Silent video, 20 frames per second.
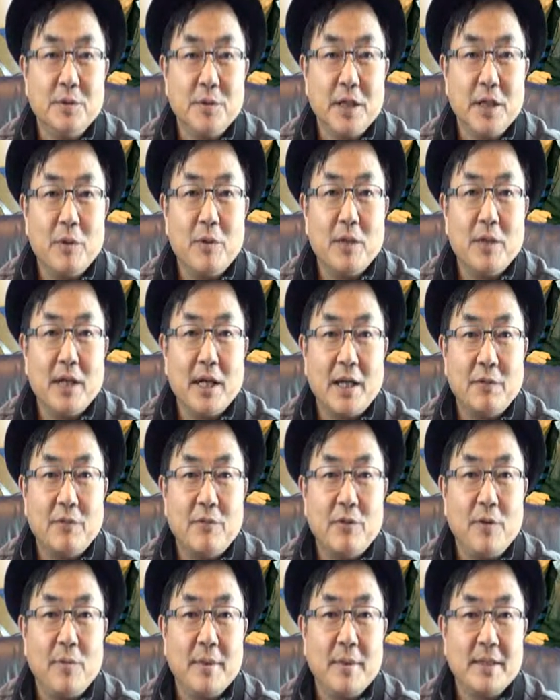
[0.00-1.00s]
우리가 원하는
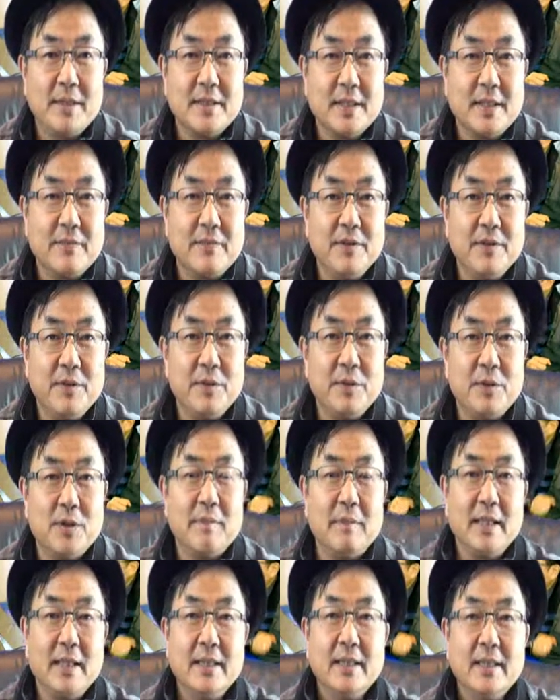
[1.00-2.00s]
포맷의 비디오를
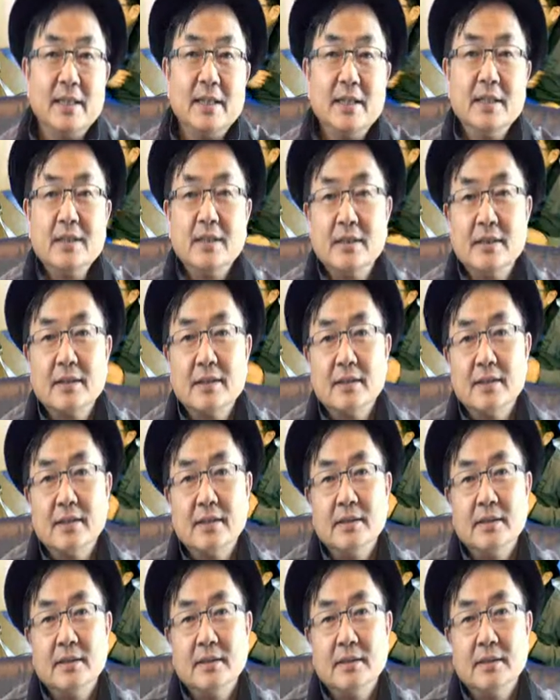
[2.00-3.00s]
만드는
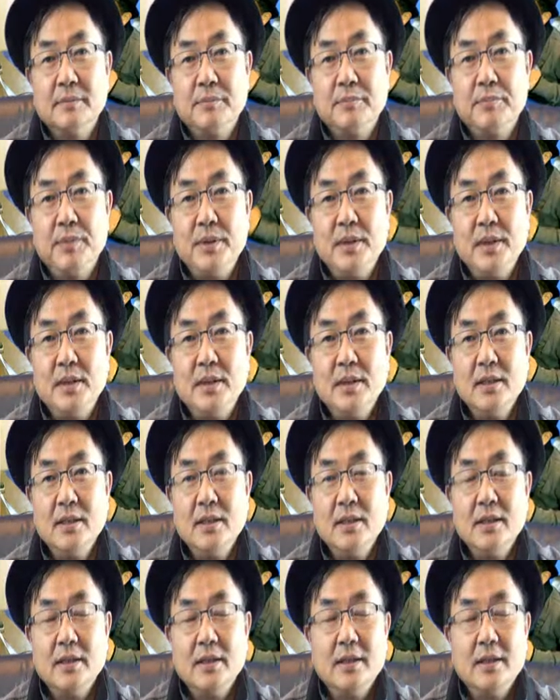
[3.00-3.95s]
그비